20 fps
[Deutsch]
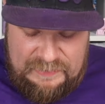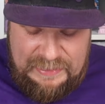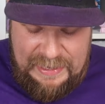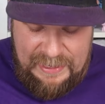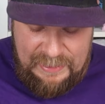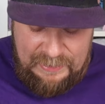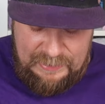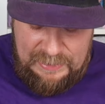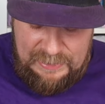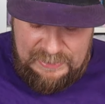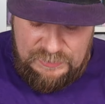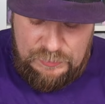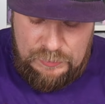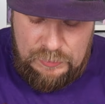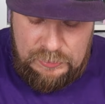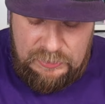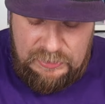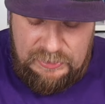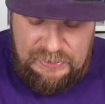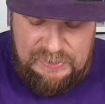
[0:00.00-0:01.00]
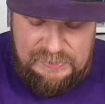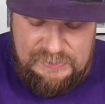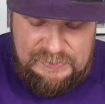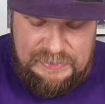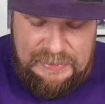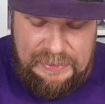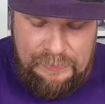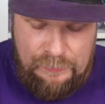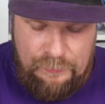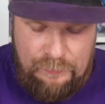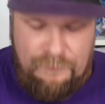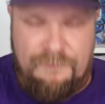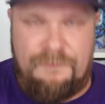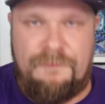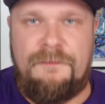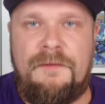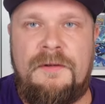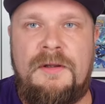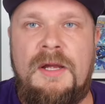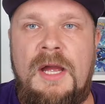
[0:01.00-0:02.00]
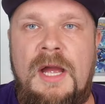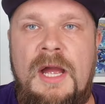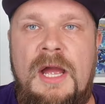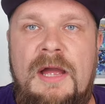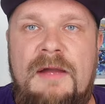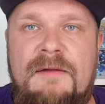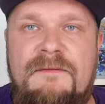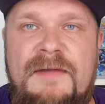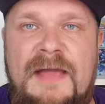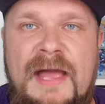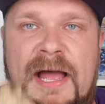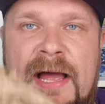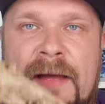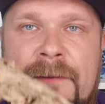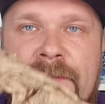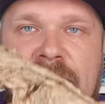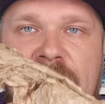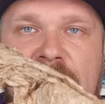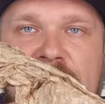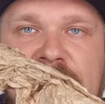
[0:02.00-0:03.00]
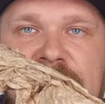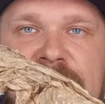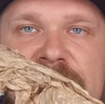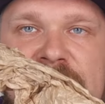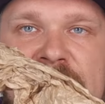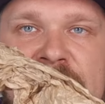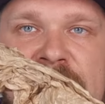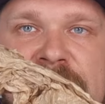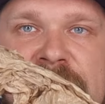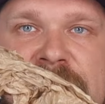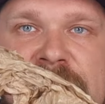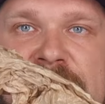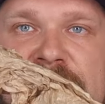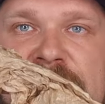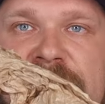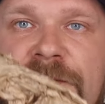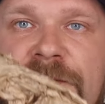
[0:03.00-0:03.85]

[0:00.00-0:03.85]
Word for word: Der Karton ist auf. Wir haben hier als erstes